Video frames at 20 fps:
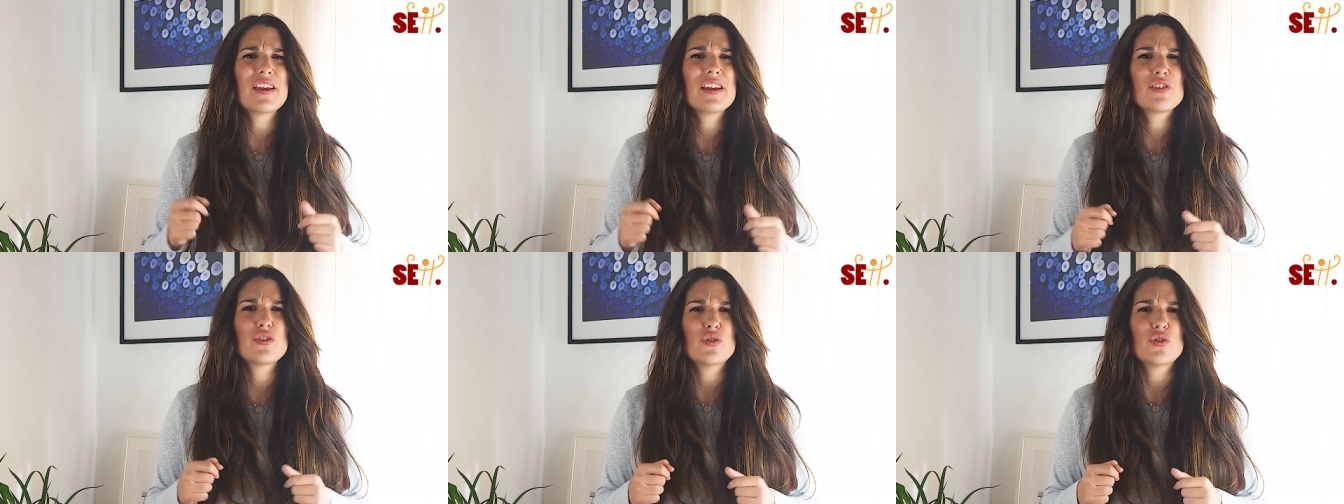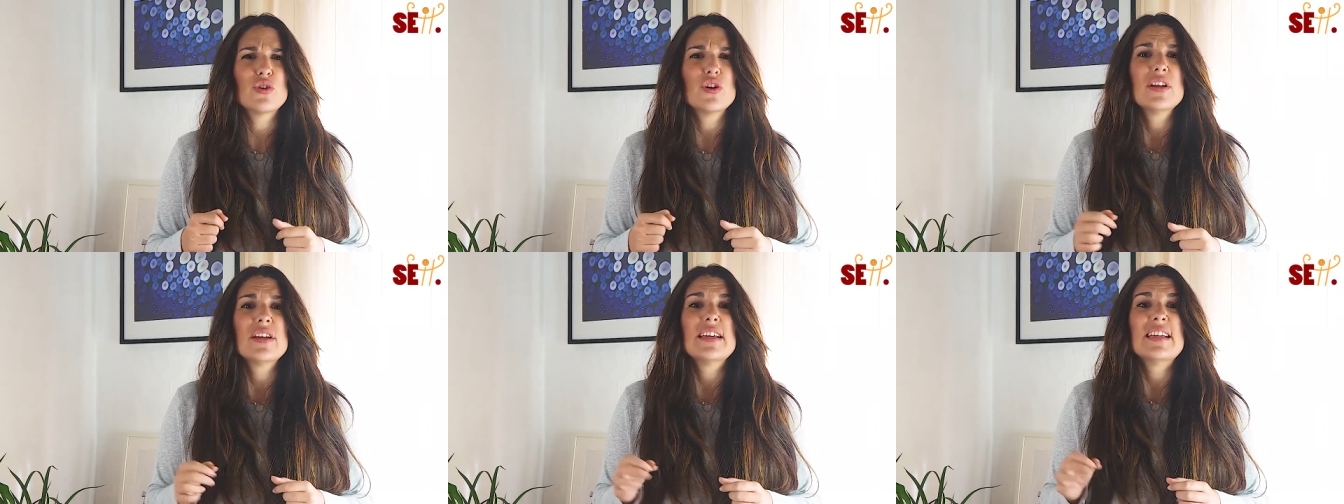
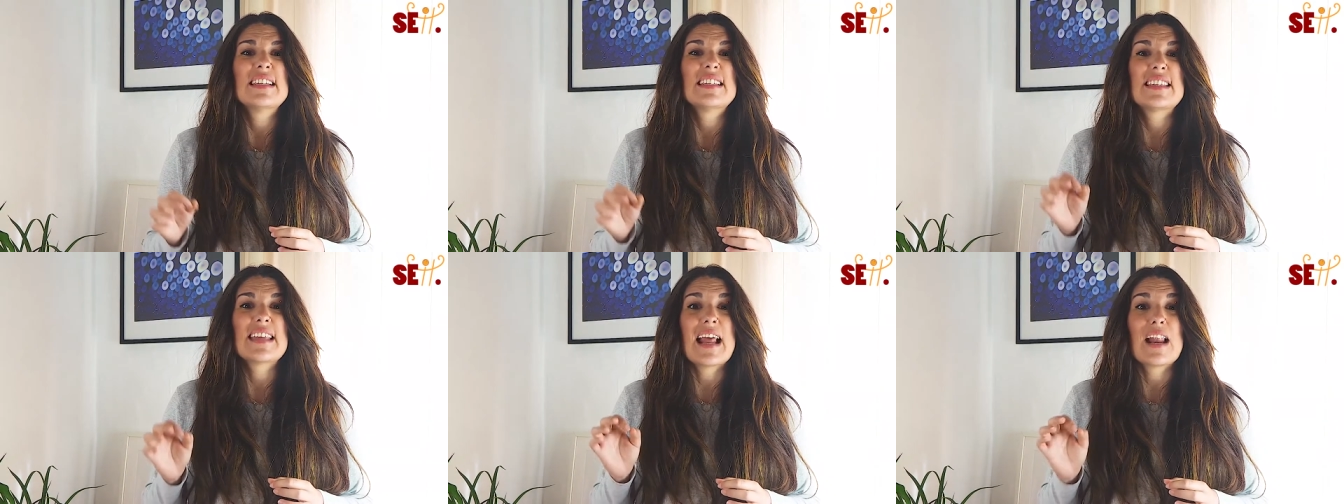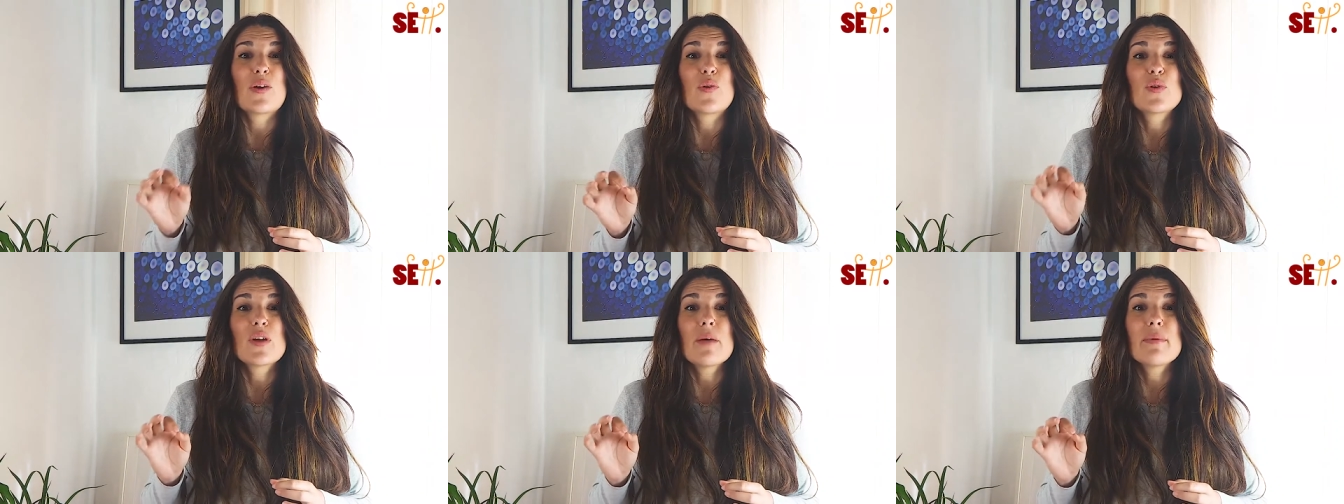cierto, si
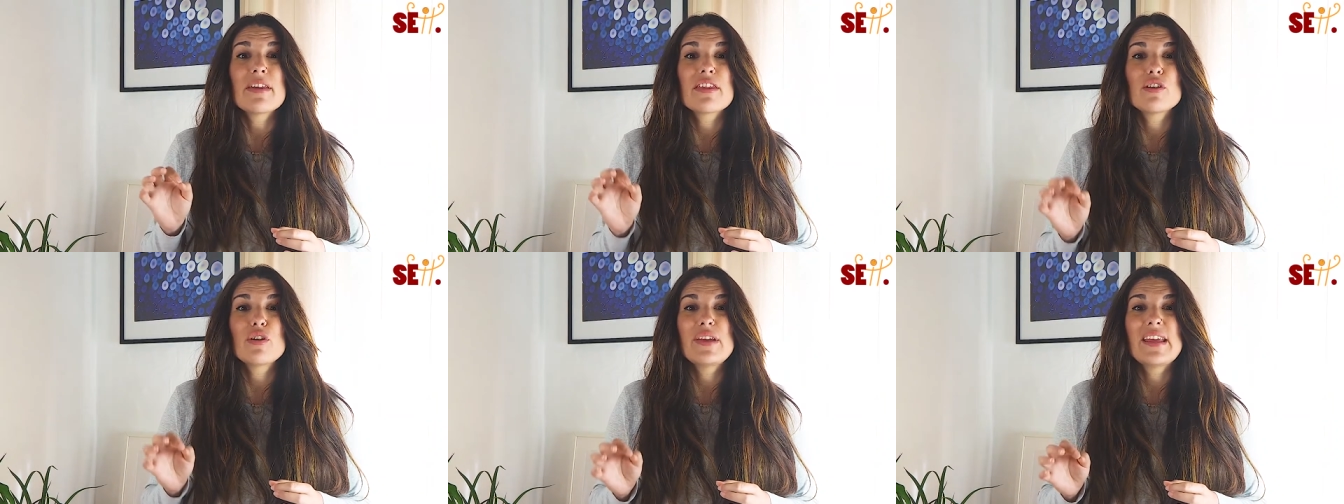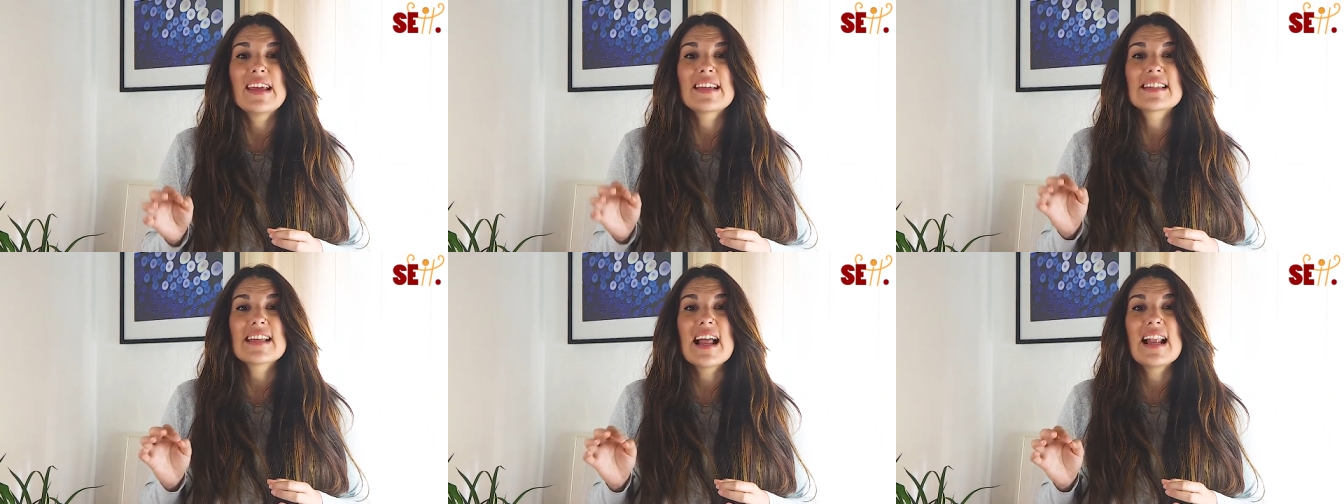alguna vez
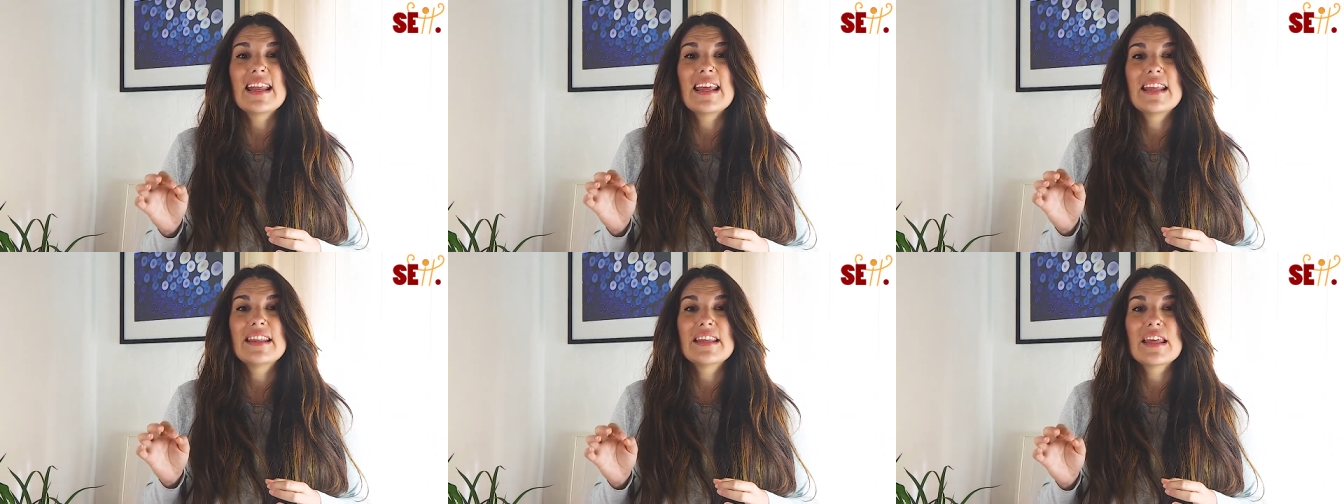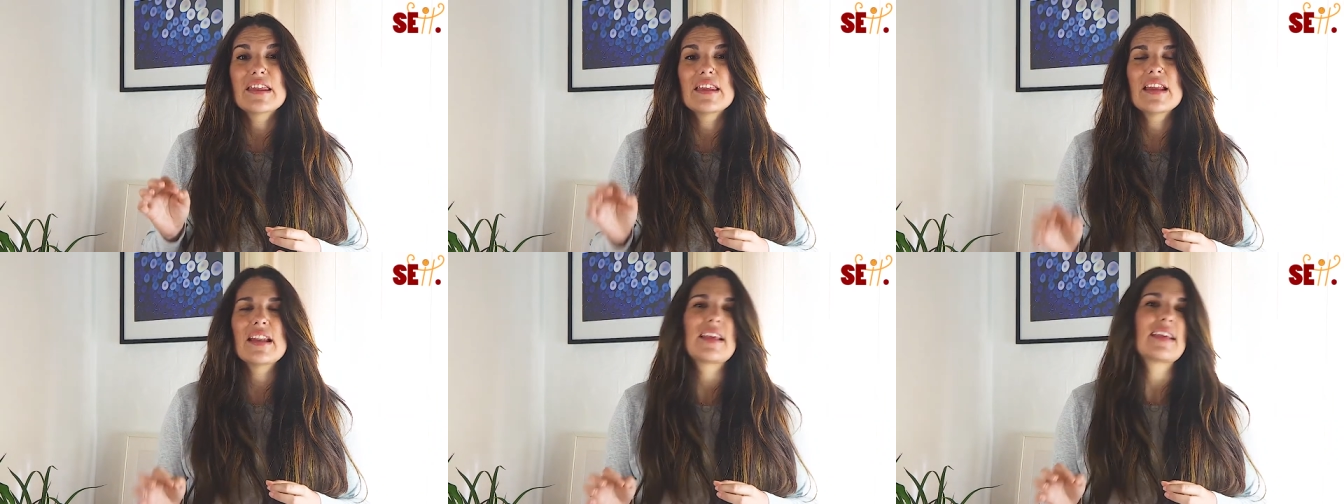oyes a alguien
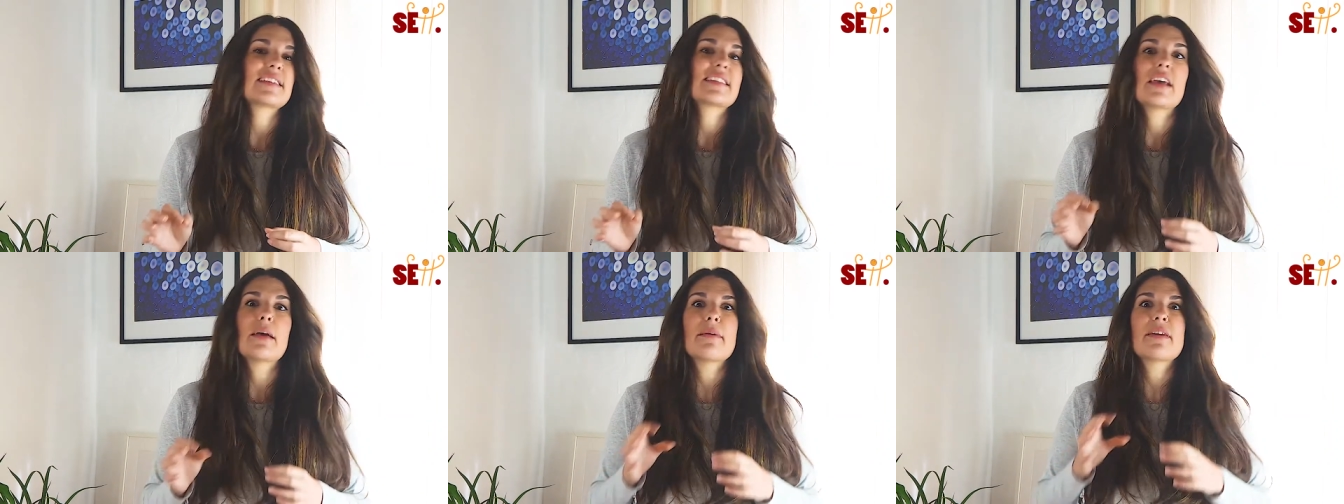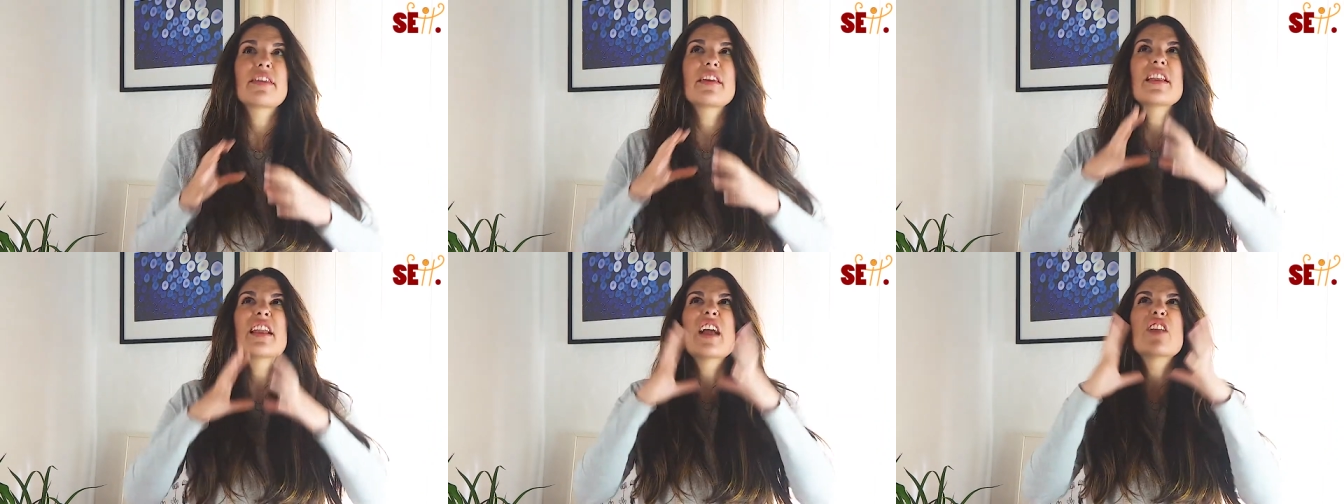decir que se
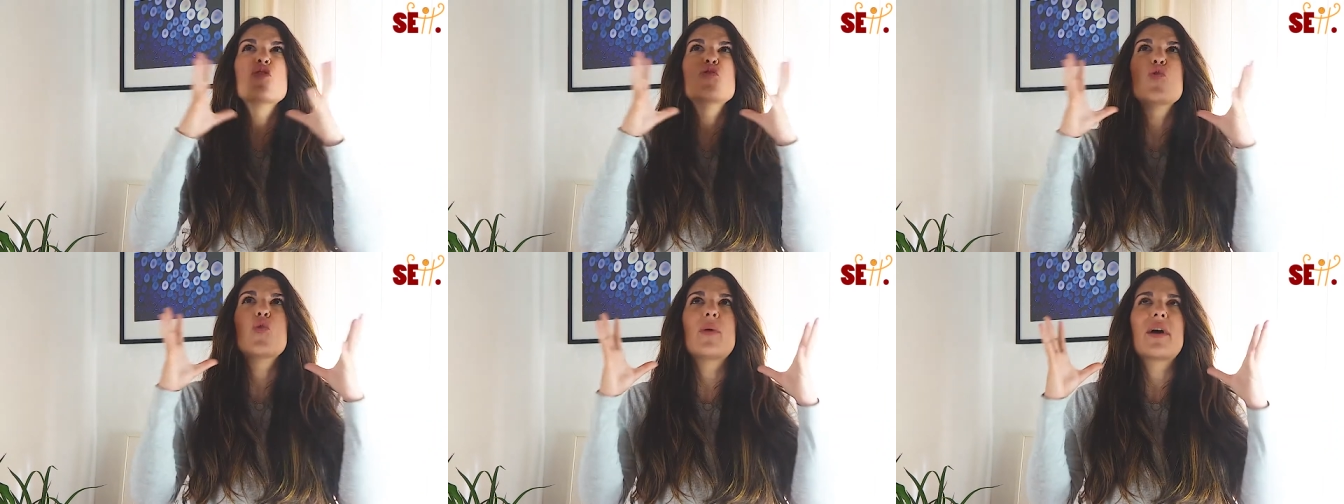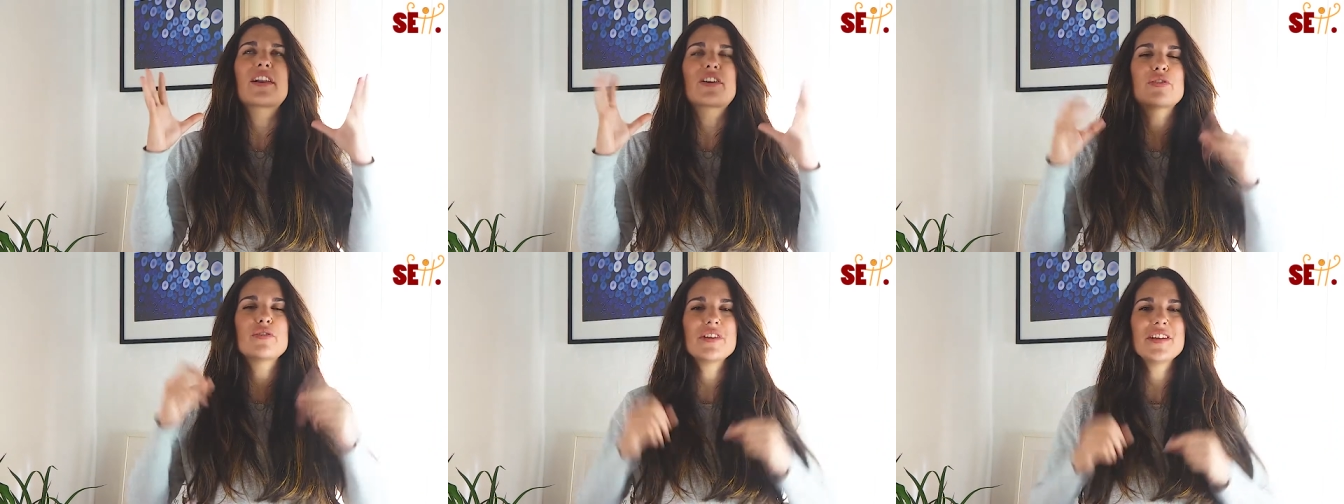avecinan
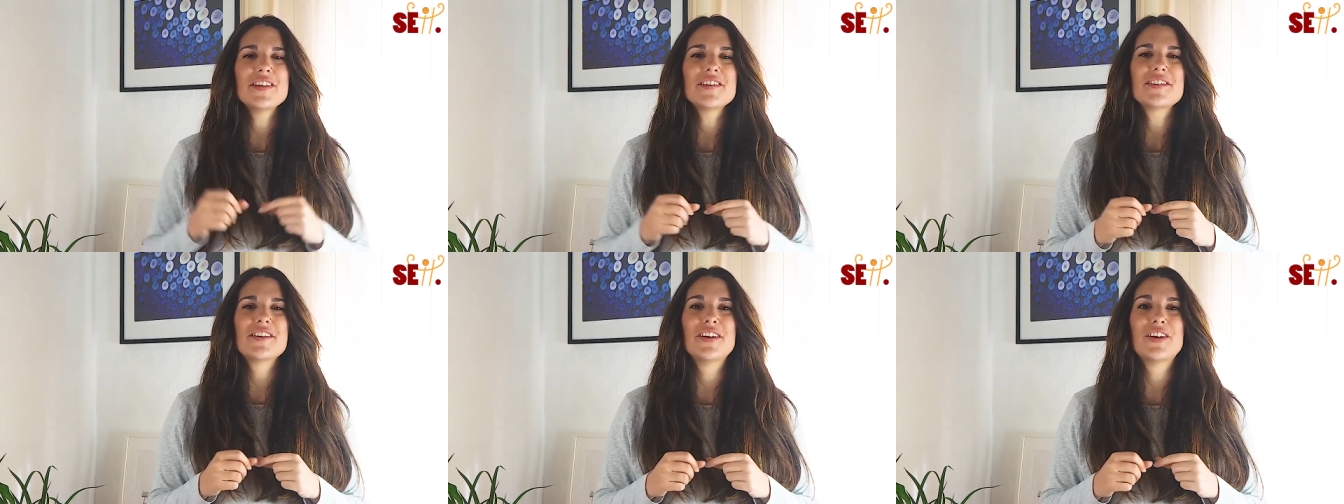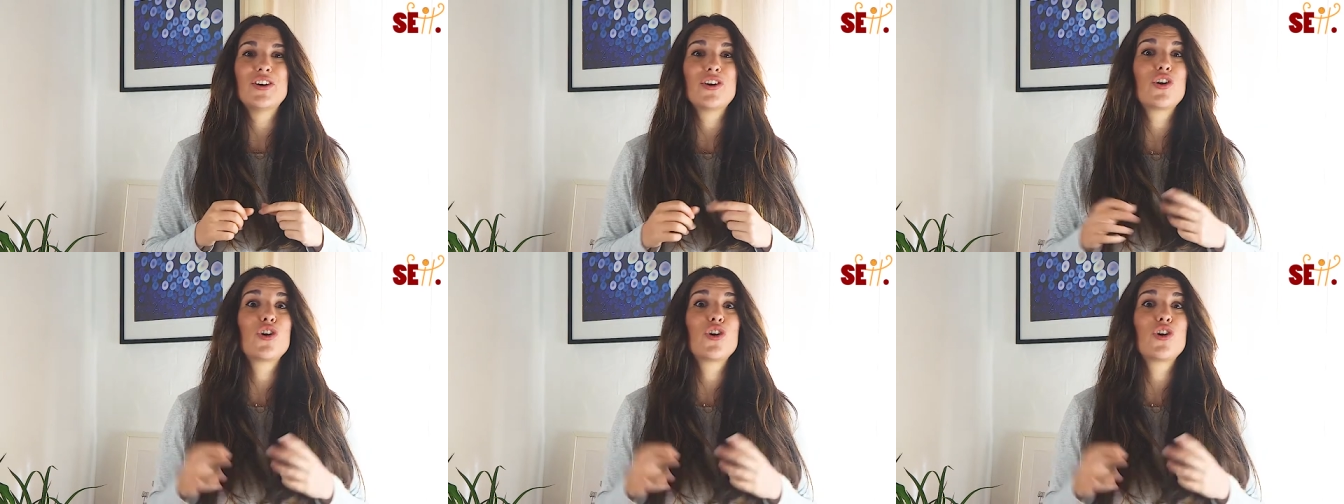nubarrones,